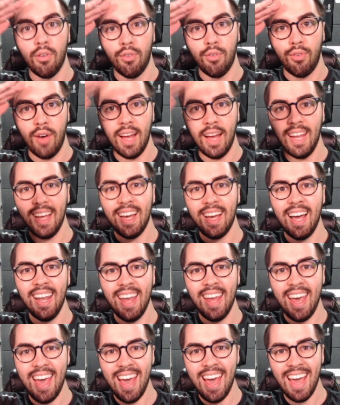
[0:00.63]
Fala
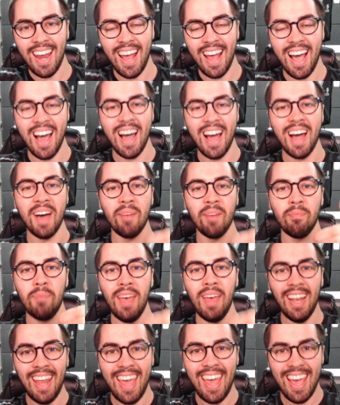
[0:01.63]
galera,
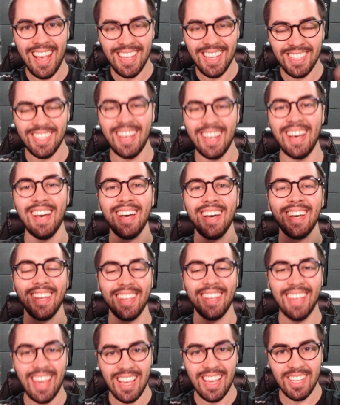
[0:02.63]
beleza?
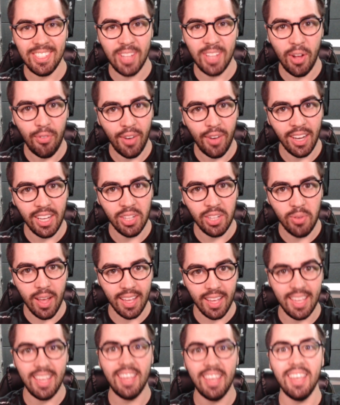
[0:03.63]
Quem está falando
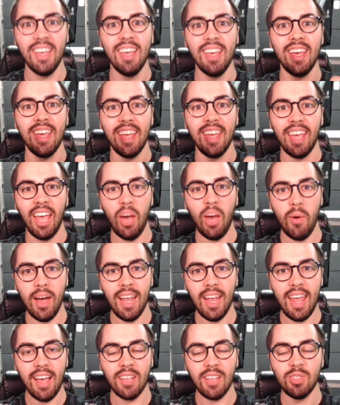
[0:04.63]
aqui? Eu
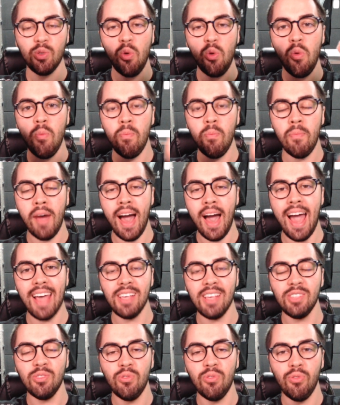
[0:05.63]
Alex com
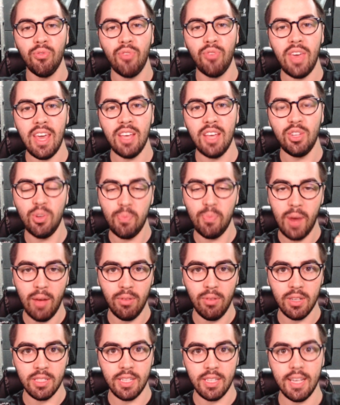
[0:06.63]
mais um vídeo para
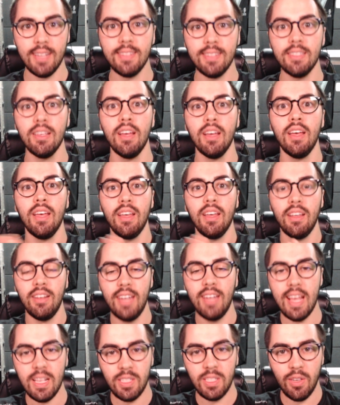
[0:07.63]
vocês.
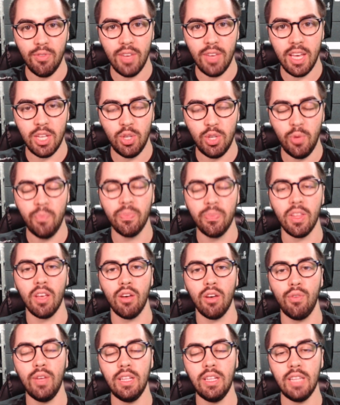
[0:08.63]
Nesse vídeo
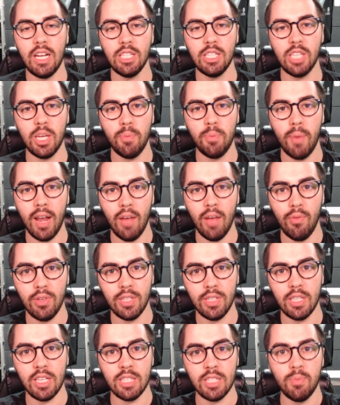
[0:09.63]
vim trazer para
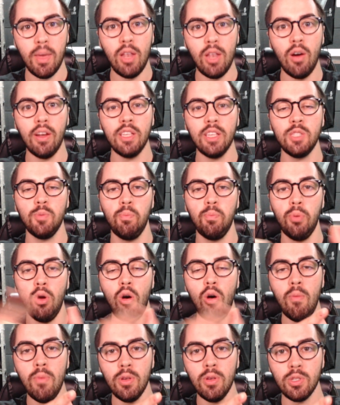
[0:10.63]
vocês as melhores
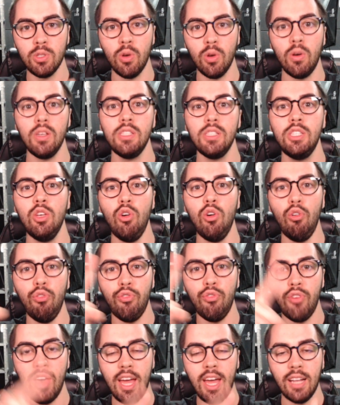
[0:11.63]
promoções e
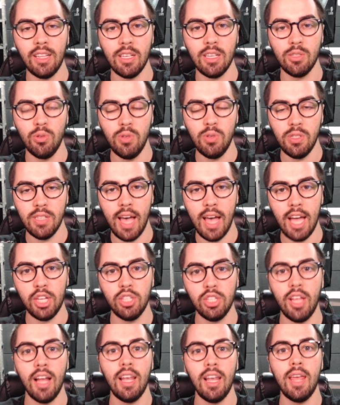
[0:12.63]
ofertas do
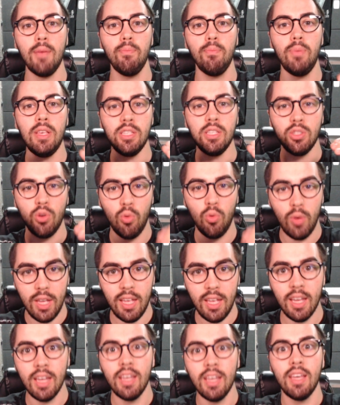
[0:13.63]
site da Le Biscuit